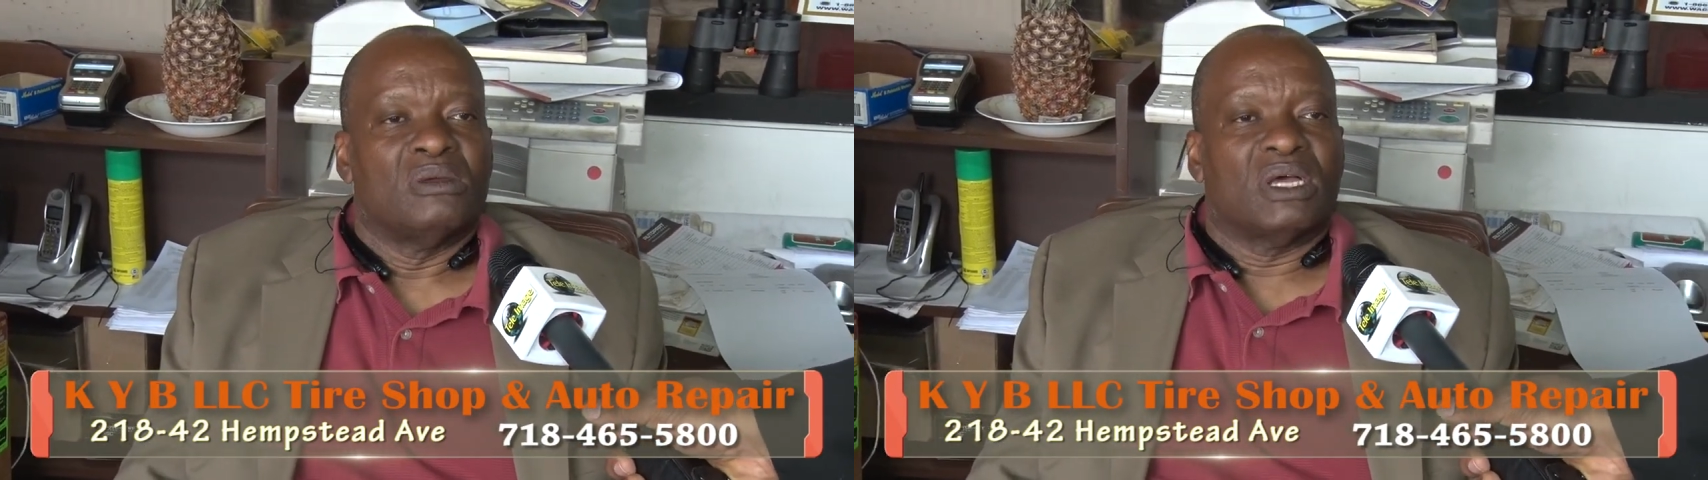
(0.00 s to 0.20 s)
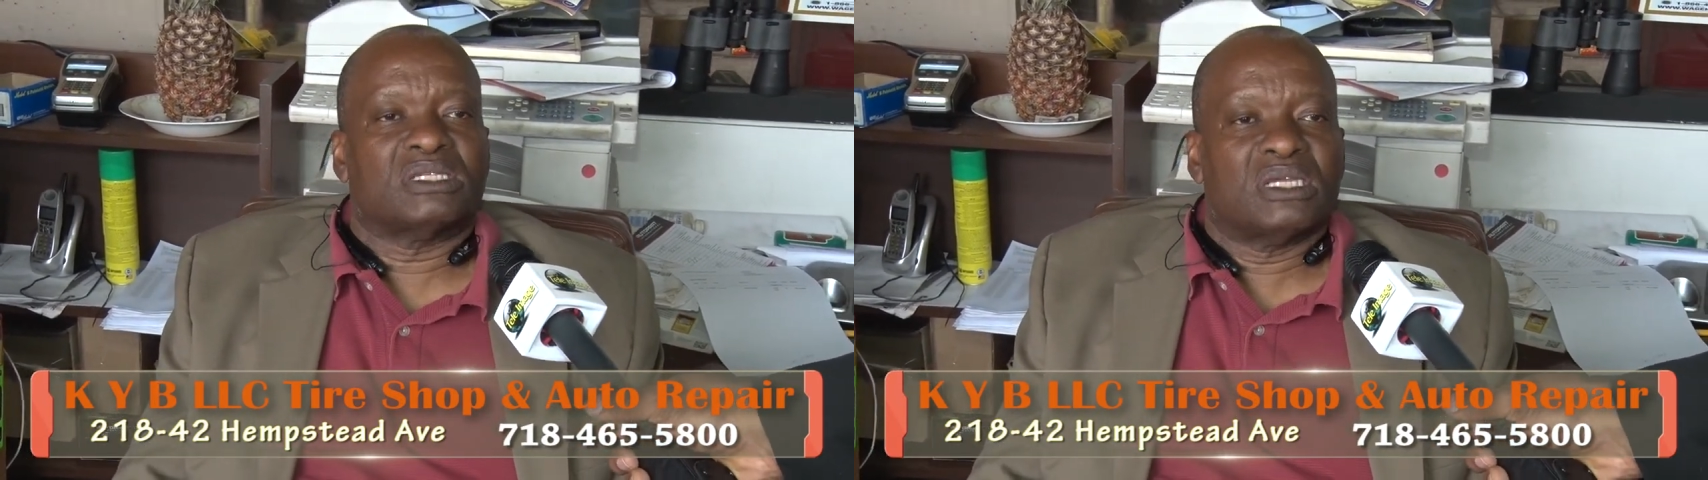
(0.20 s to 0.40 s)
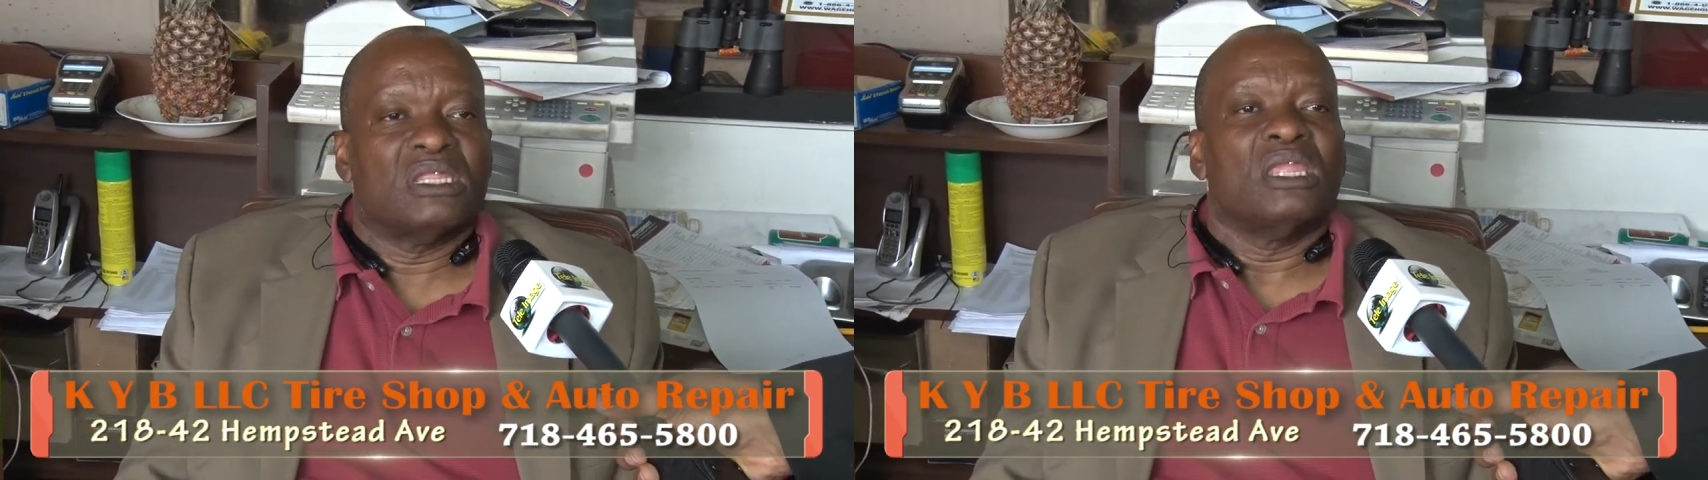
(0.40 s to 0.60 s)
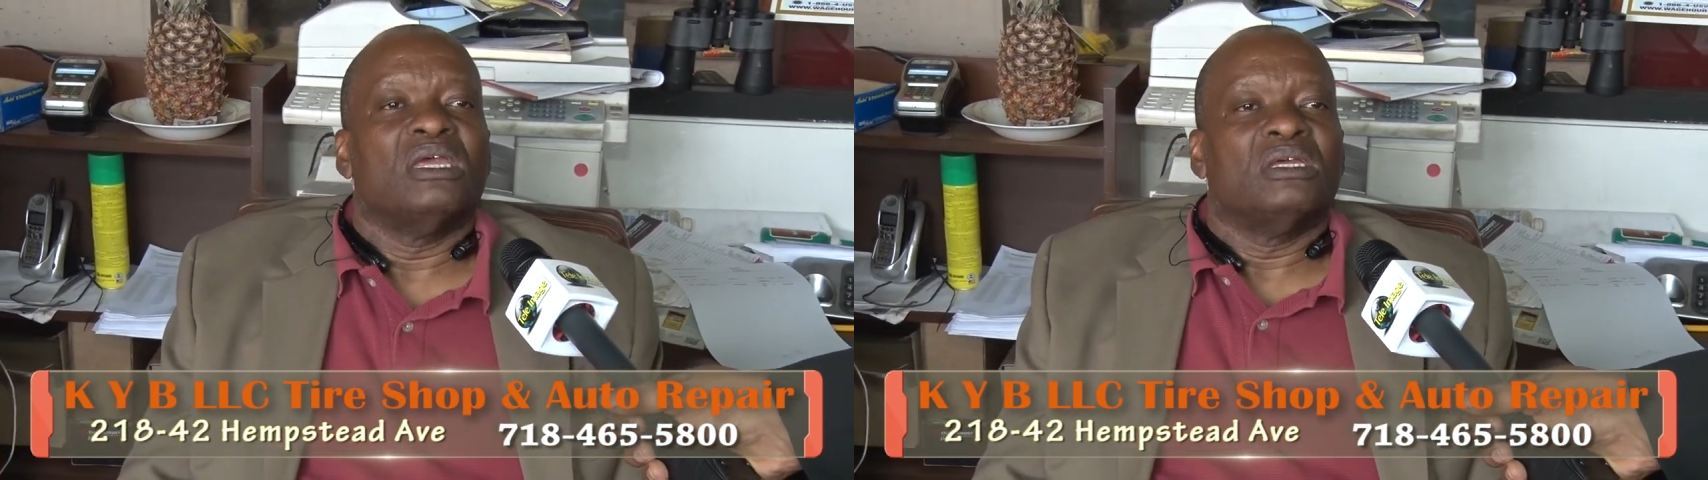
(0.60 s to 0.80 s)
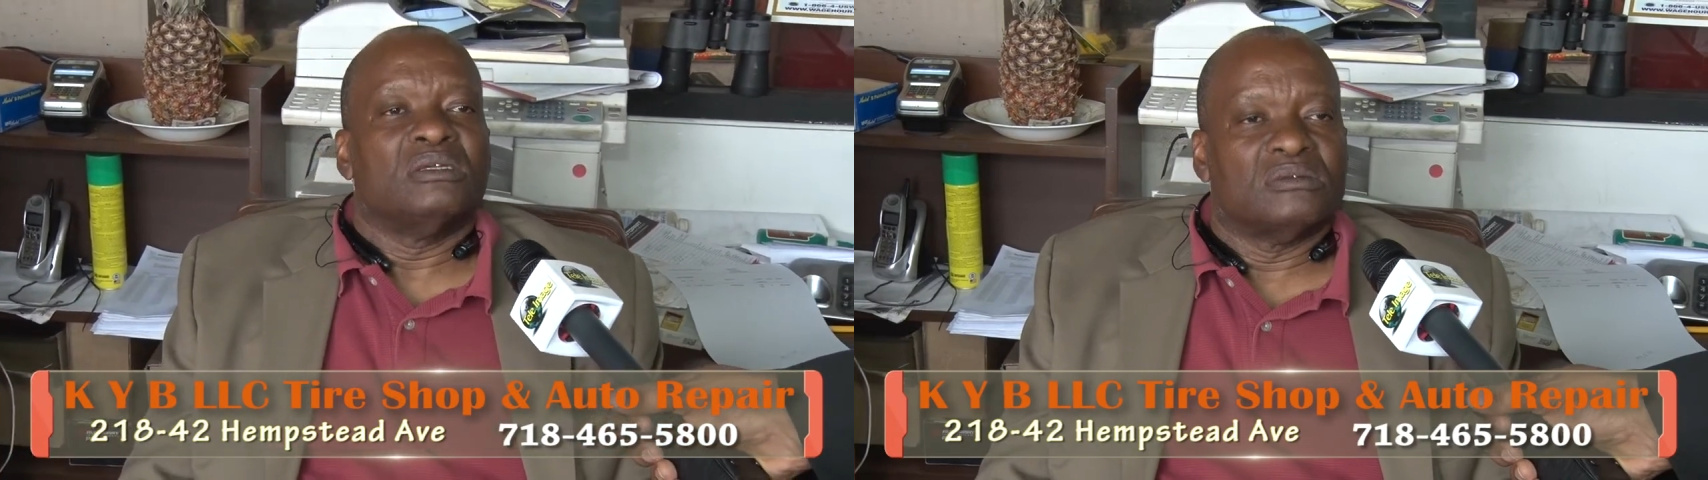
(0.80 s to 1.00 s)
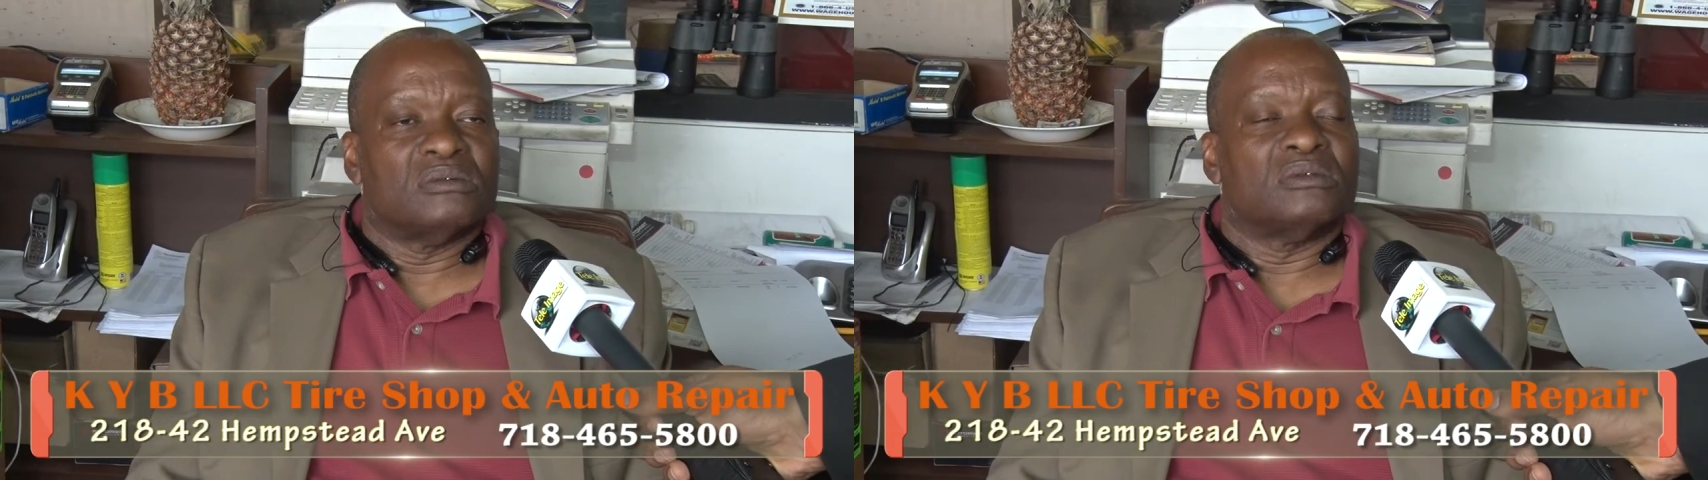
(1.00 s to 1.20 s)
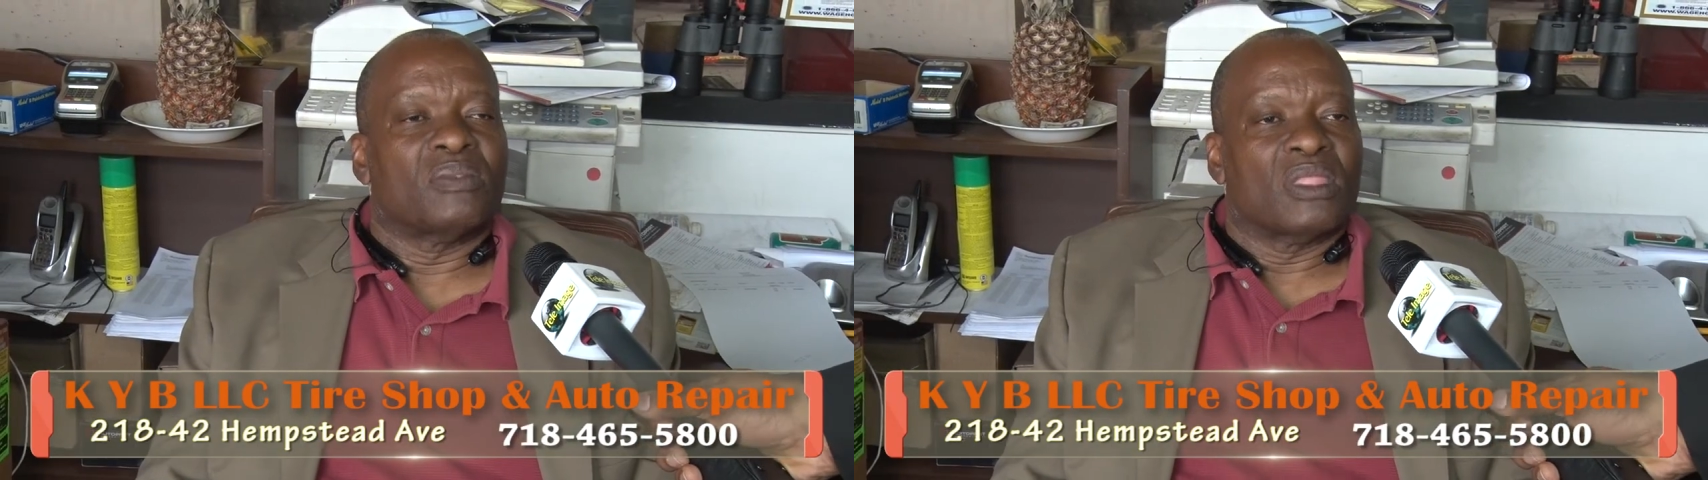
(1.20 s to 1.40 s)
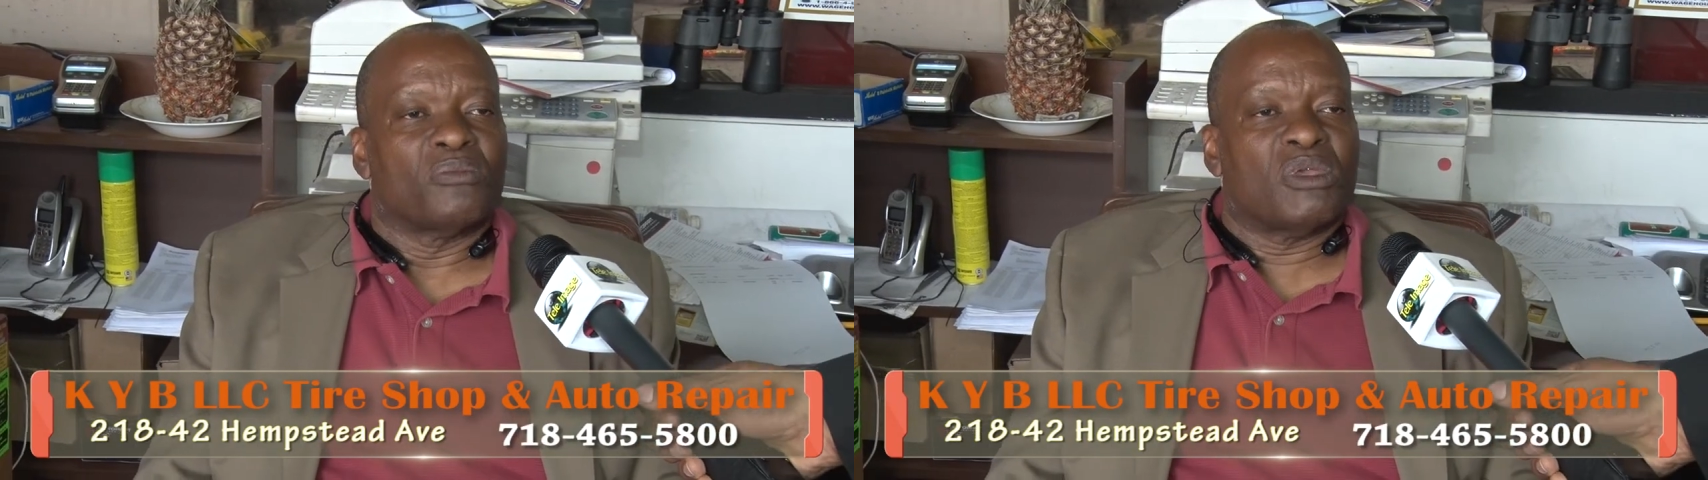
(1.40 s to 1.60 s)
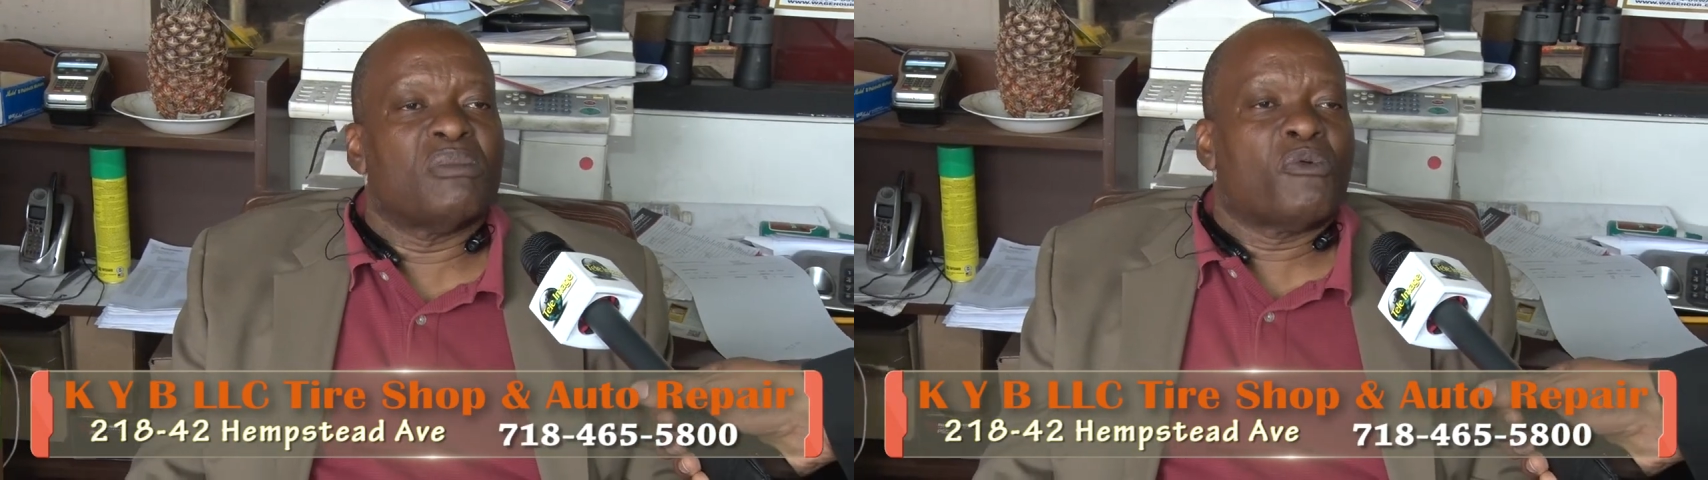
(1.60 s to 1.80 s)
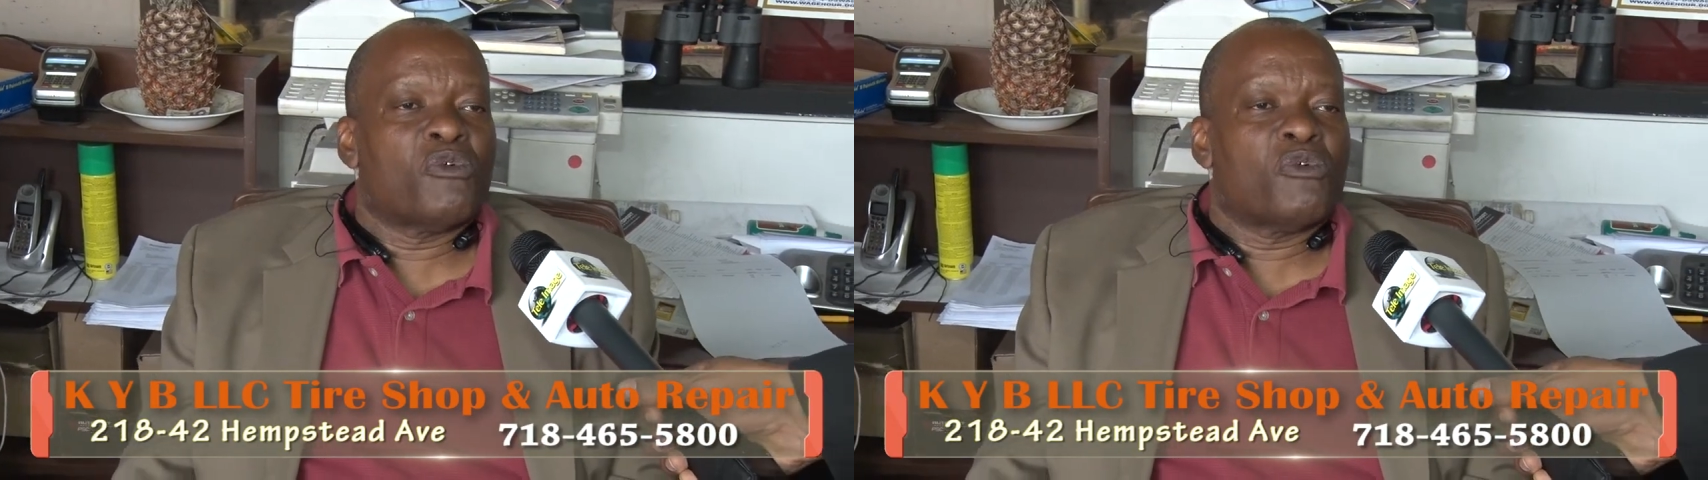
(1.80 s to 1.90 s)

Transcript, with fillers: Parce que pied bœuf